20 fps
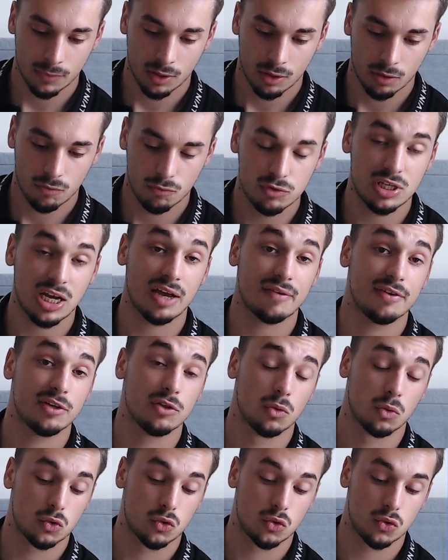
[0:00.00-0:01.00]
Vous arrivez
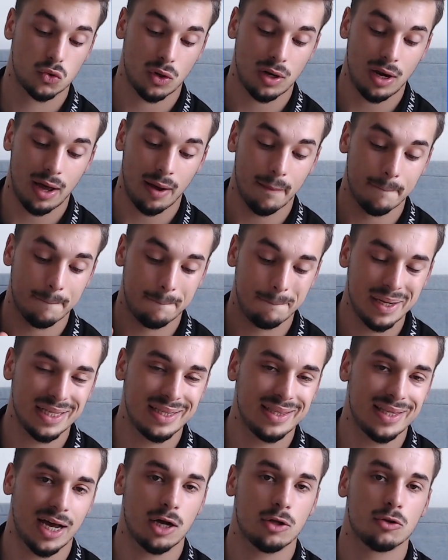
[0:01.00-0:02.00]
donc sur la
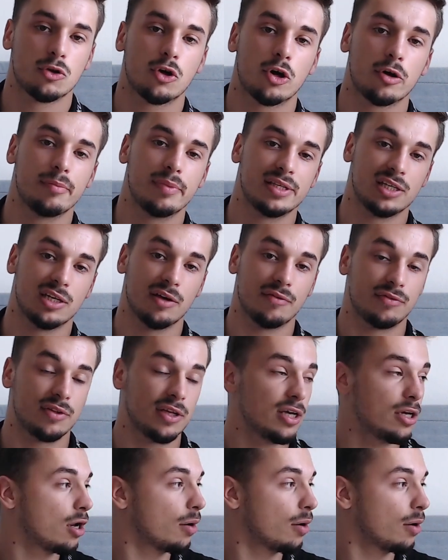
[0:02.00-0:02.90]
bêta de Coinbase NFT.